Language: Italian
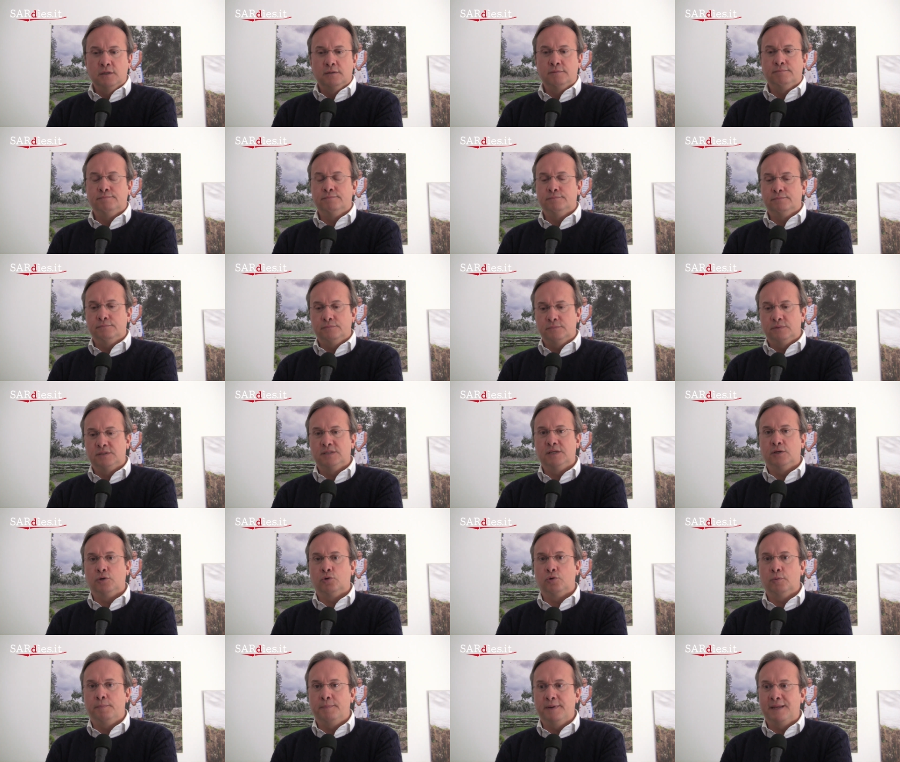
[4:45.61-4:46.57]
mh, mm, se
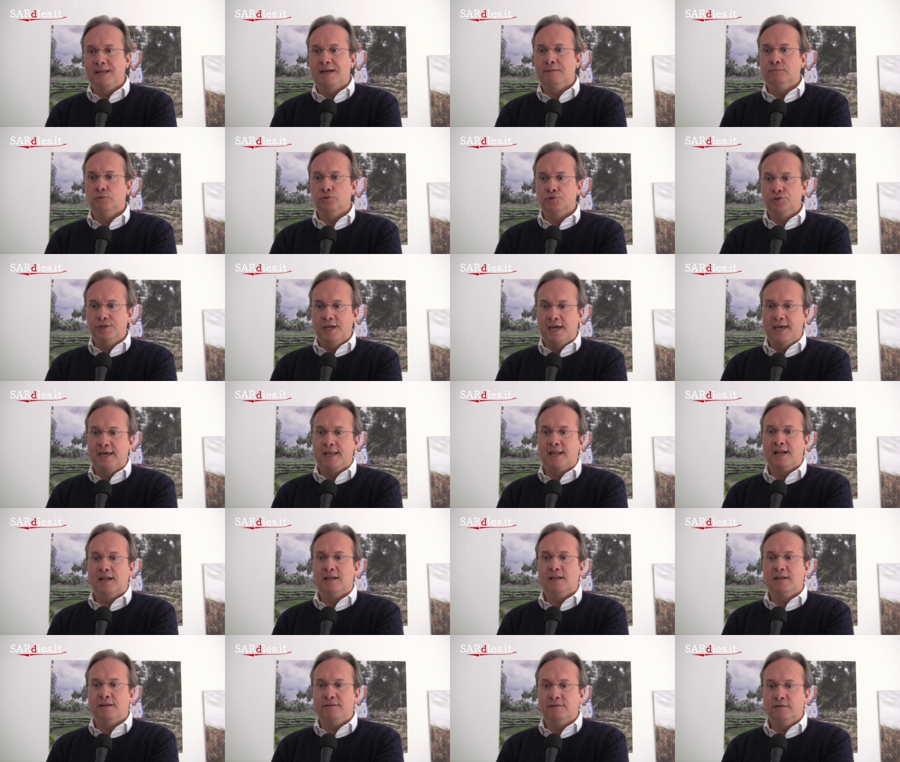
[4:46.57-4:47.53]
recuperiamo
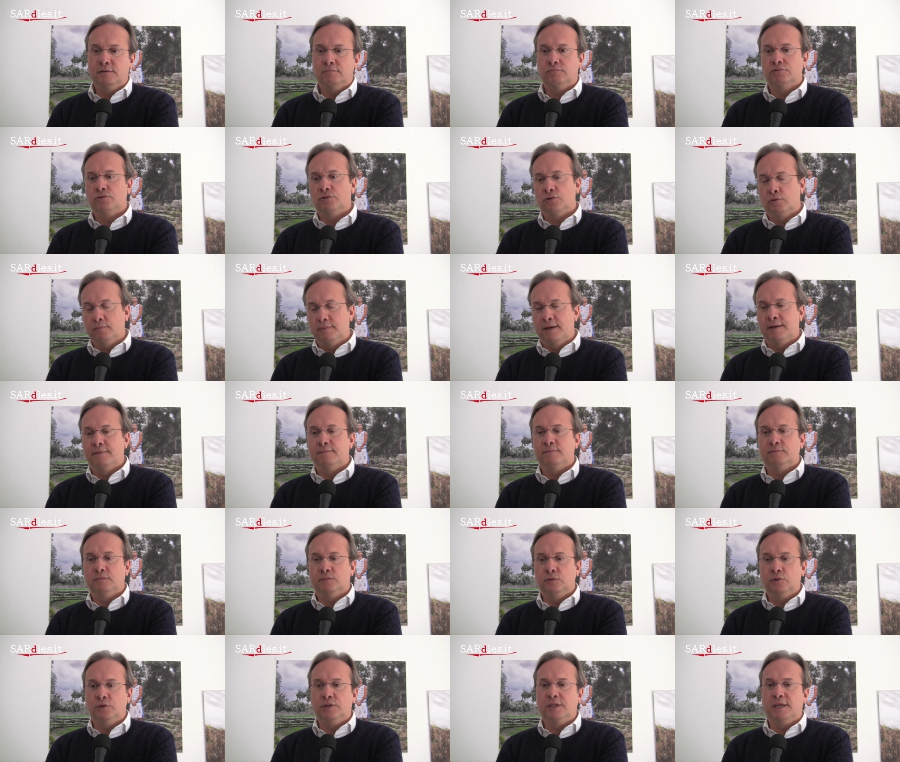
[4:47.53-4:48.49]
Gerald, eh, insomma,
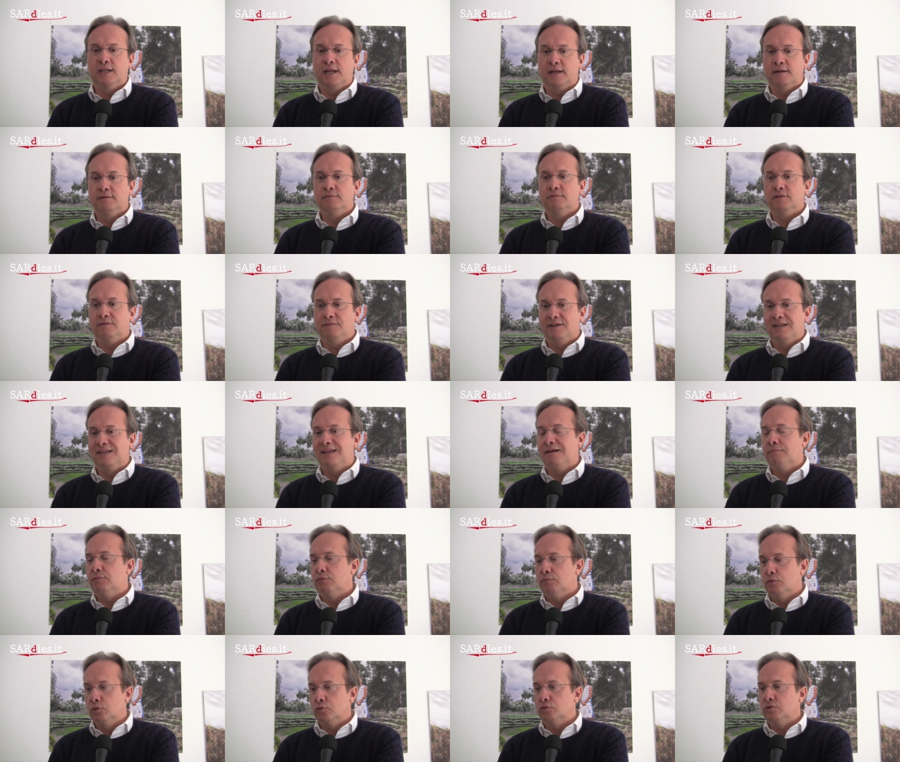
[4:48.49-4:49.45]
voglio dire,
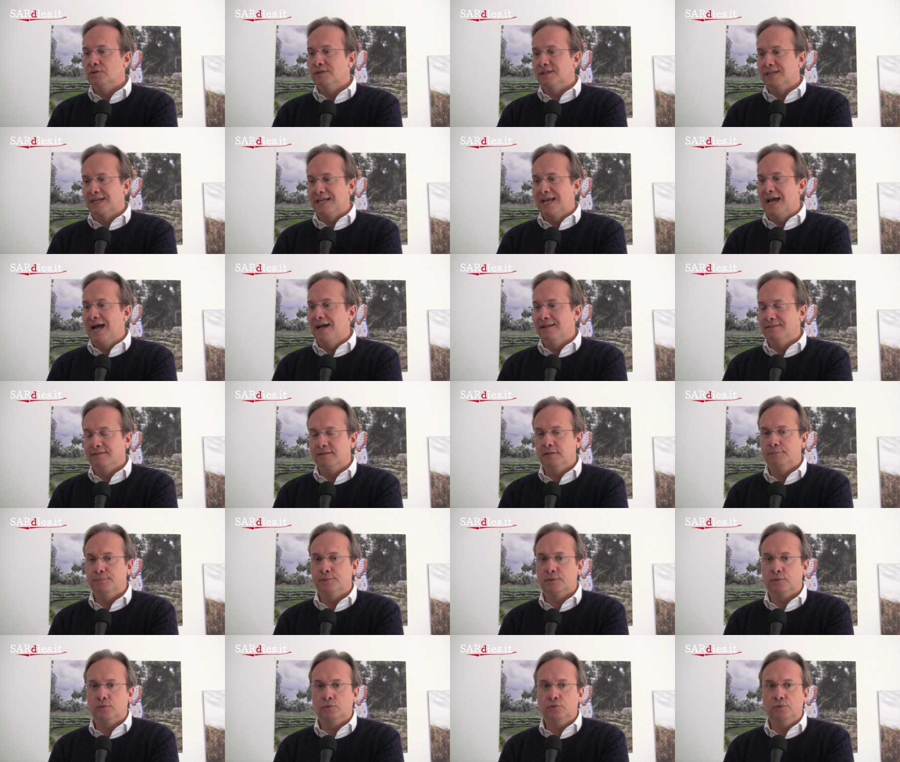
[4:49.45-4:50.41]
diventiamo molto intriganti,
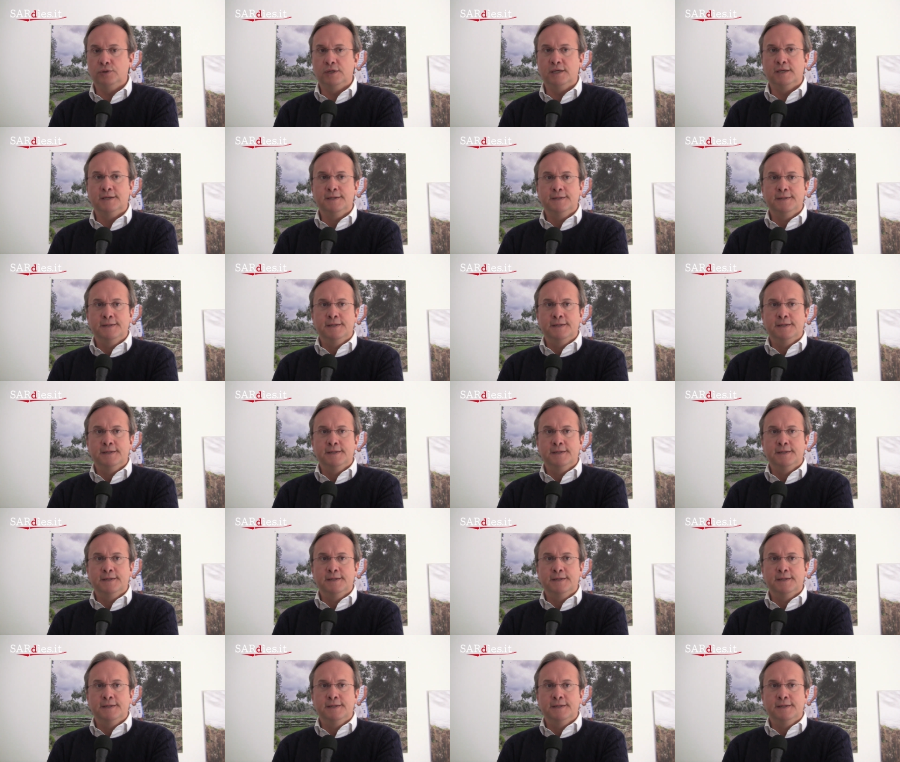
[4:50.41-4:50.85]
per cui